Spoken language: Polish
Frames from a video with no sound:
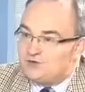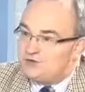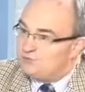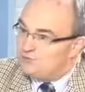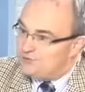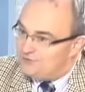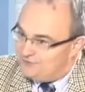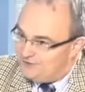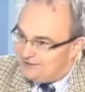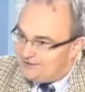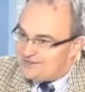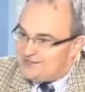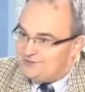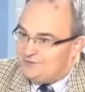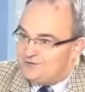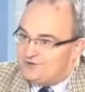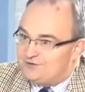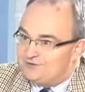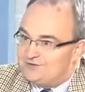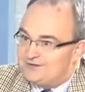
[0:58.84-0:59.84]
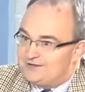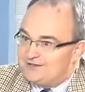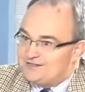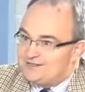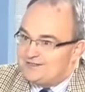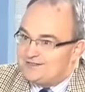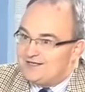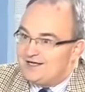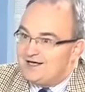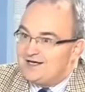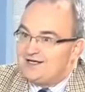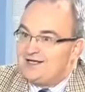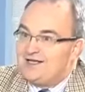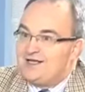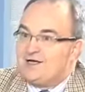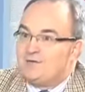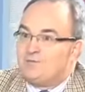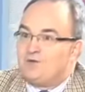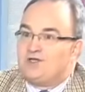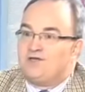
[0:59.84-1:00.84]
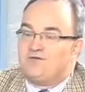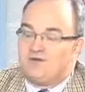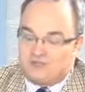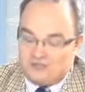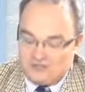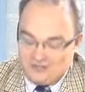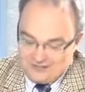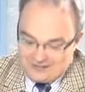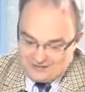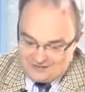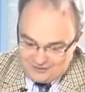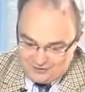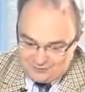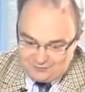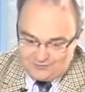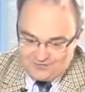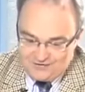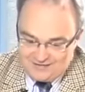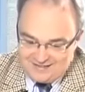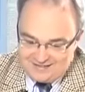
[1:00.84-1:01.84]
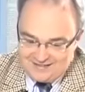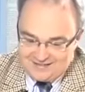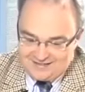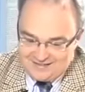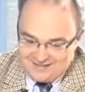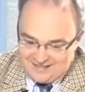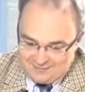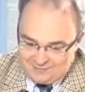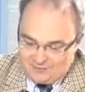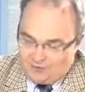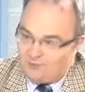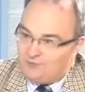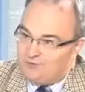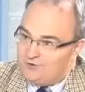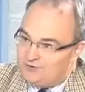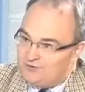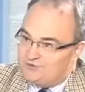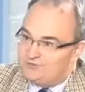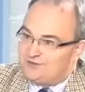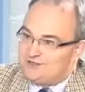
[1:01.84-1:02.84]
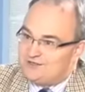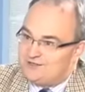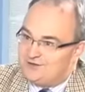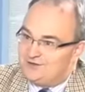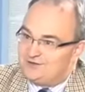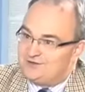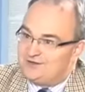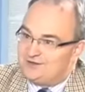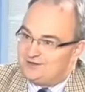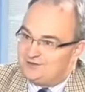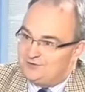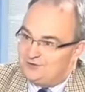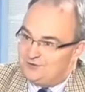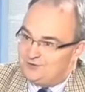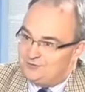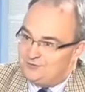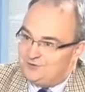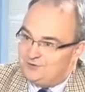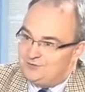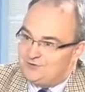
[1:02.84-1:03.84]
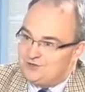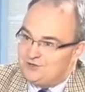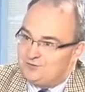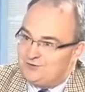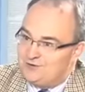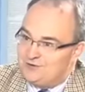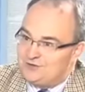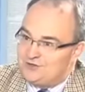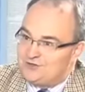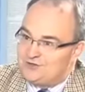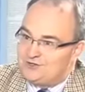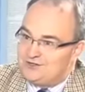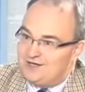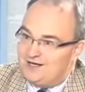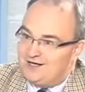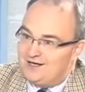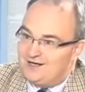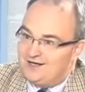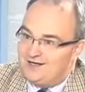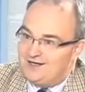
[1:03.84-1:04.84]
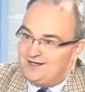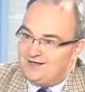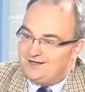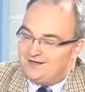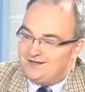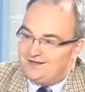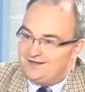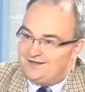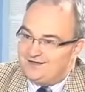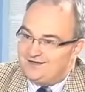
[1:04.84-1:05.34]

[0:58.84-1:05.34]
że to potwierdza moją tezę, tak? No, no, no. Ponieważ nie jesteśmy w stanie sami obronić własnego terytorium, nie możemy liczyć na e,